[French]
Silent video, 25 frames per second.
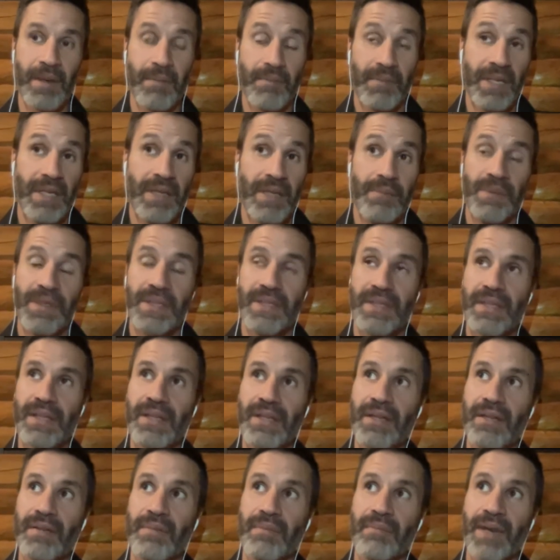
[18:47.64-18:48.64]
Puis, puis tu
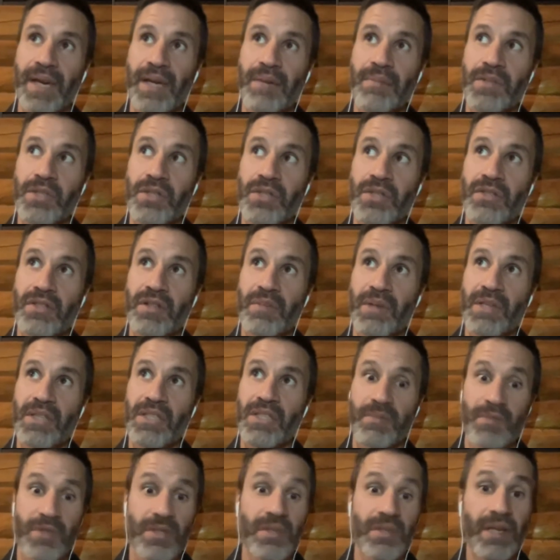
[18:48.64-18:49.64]
sais, même justement,
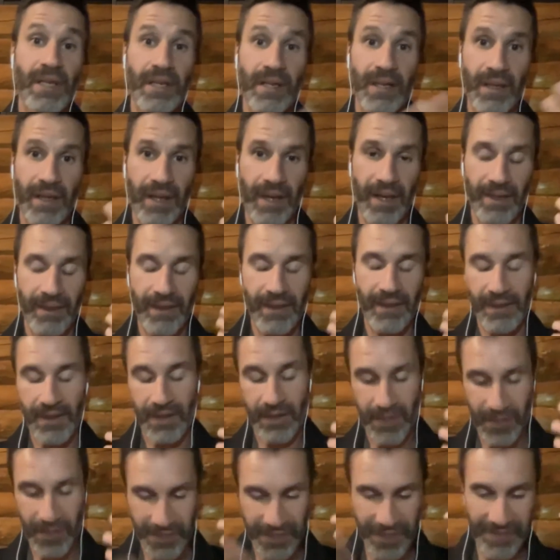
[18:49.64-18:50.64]
j'aime ça, les, retraites,
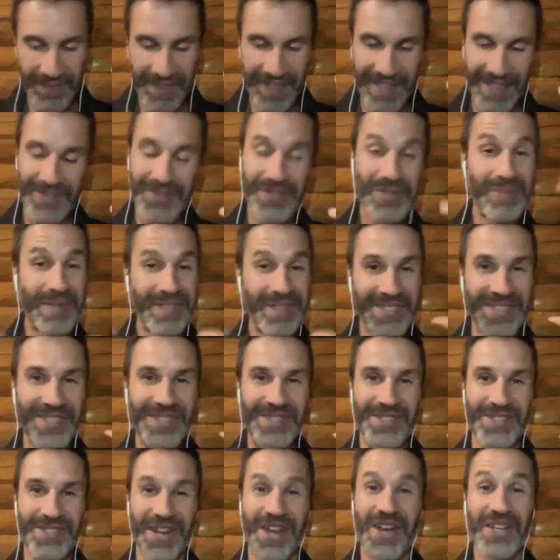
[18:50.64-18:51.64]
encore, je reviens là-dessus parce
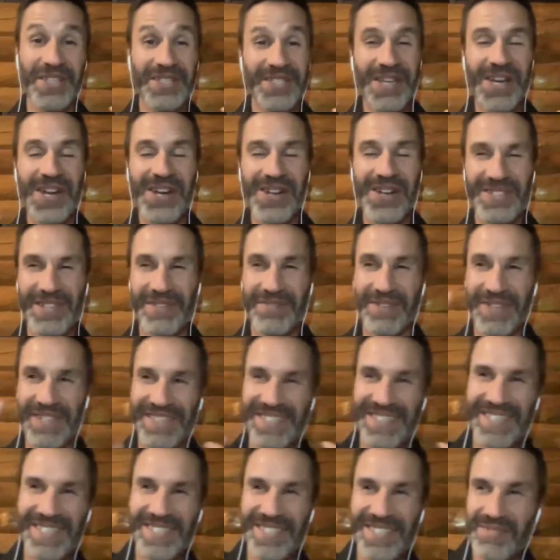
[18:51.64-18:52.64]
que j'en ressors, ça fait
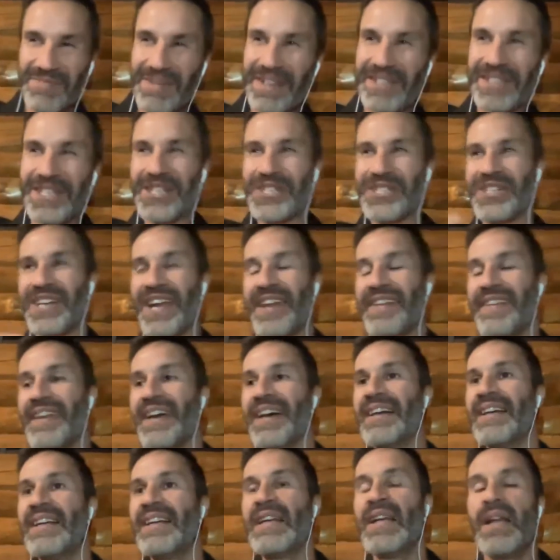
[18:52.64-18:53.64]
six semaines que je suis
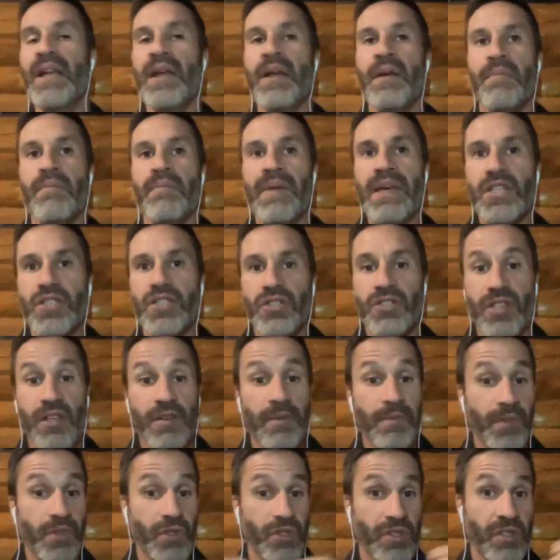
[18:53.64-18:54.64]
là-dedans, mais
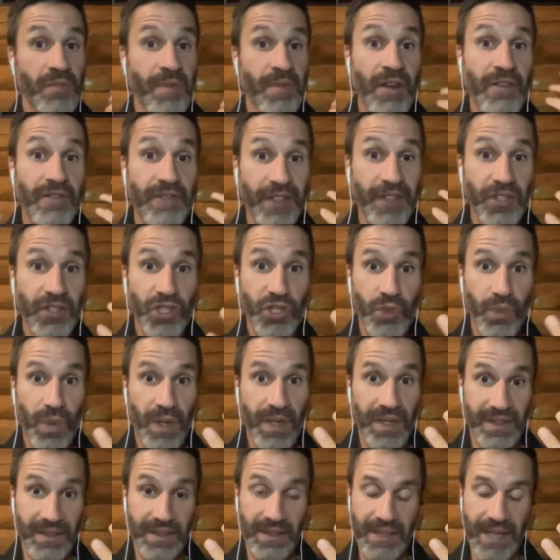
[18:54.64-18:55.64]
justement, le fait que tu sois
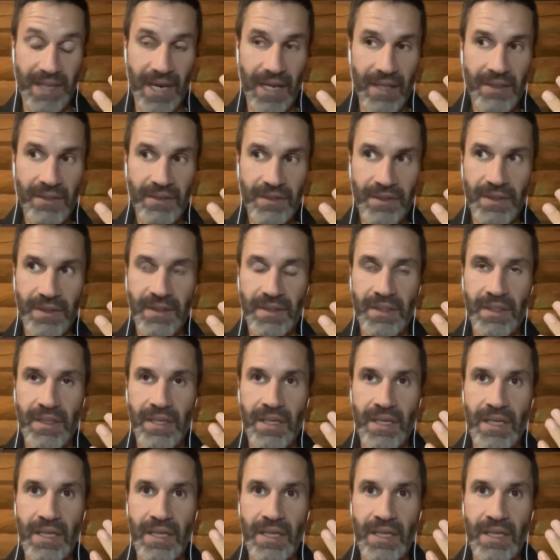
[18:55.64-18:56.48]
en silence,